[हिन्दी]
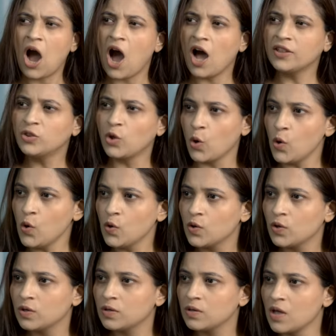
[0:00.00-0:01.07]
हाँ
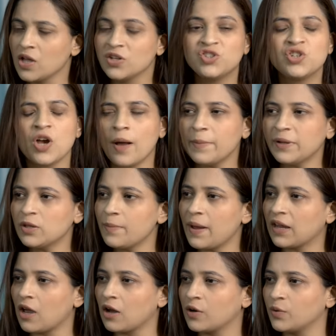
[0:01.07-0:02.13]
तो जाम है तो
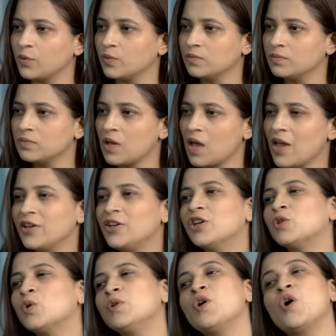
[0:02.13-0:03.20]
मैं क्या करूँ ये
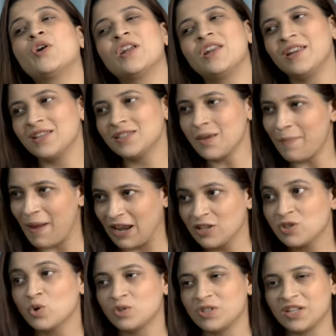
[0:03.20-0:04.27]
तो उन्हें ऑर्डर लेने से
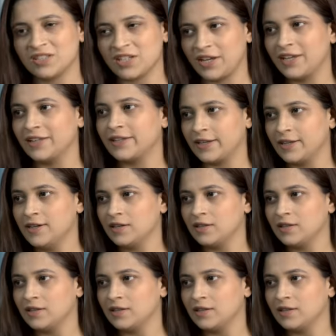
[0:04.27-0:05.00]
पहले सोचना चाहिए था